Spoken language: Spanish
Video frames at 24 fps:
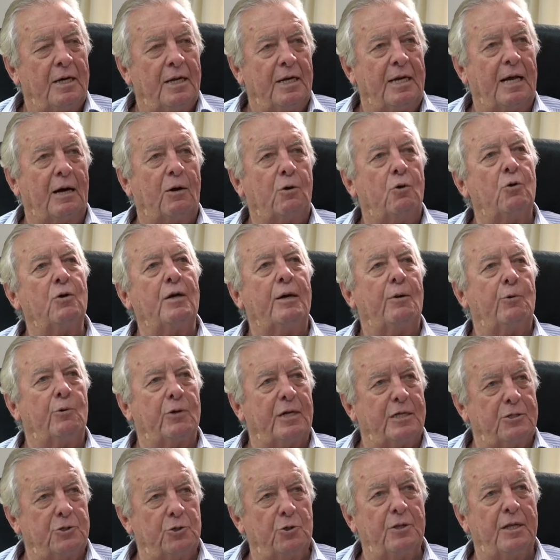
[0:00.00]
la
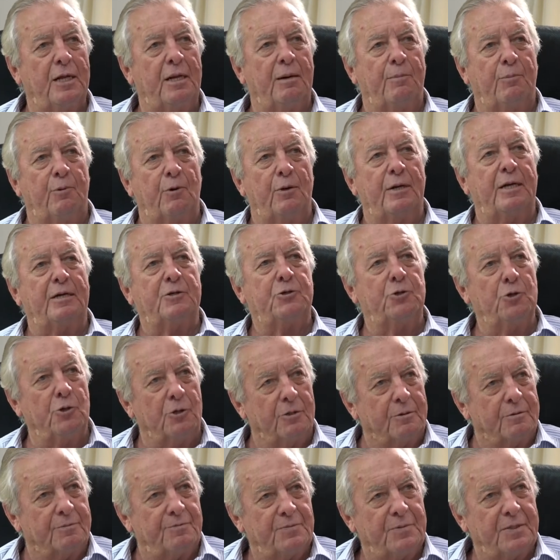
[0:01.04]
colaboración de la
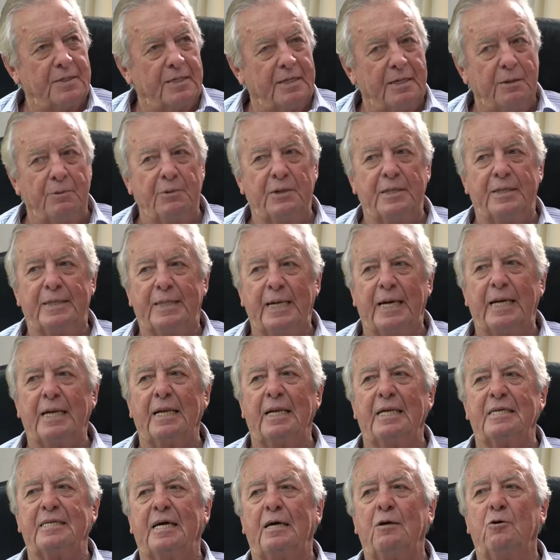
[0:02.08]
población evitar
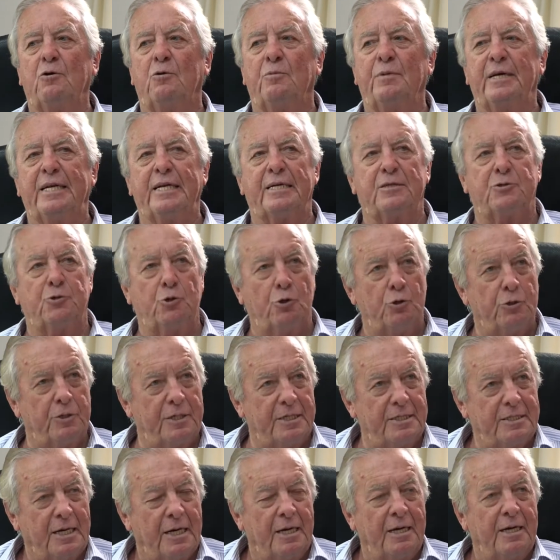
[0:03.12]
las
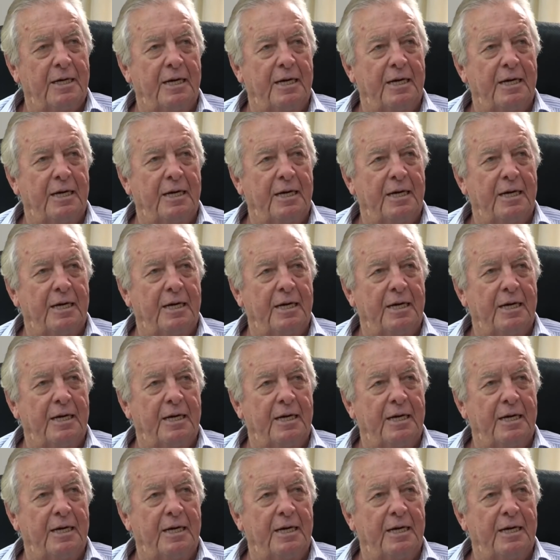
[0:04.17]
aglomeraciones,